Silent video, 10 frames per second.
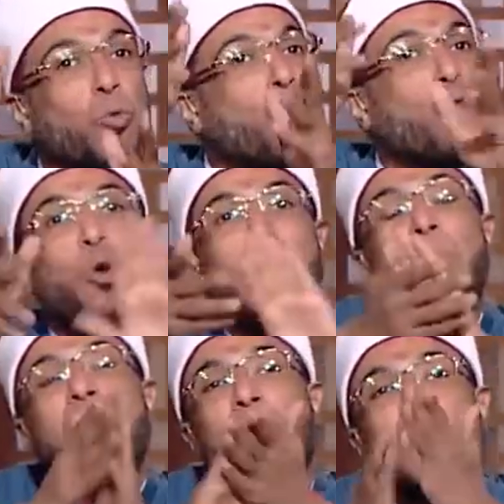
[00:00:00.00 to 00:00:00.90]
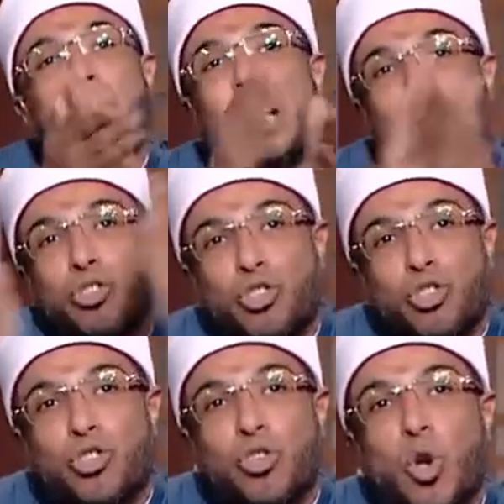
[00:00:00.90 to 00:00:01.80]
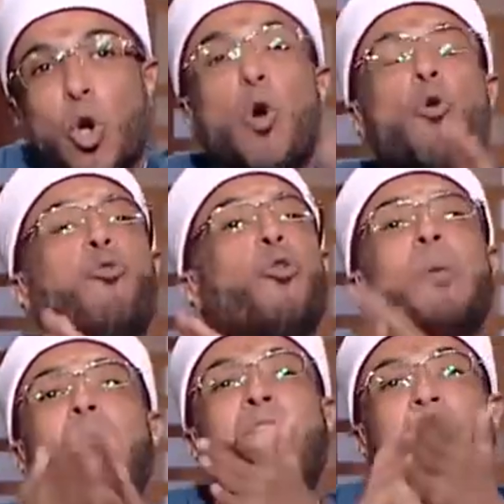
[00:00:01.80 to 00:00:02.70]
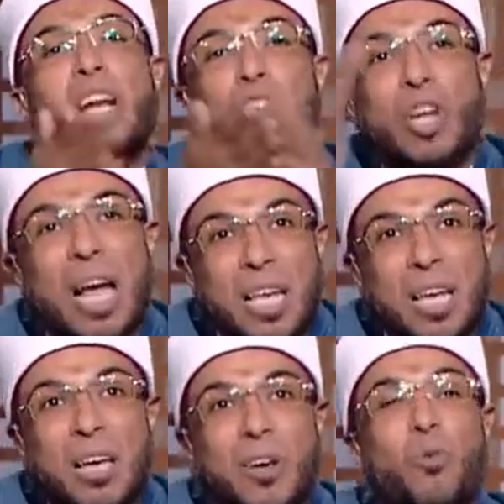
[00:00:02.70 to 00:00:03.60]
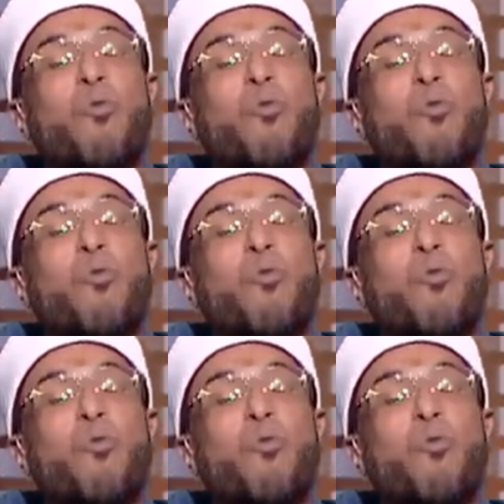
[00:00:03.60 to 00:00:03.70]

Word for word: وفلان ما ظلمكش وفلان ما افتراش عليك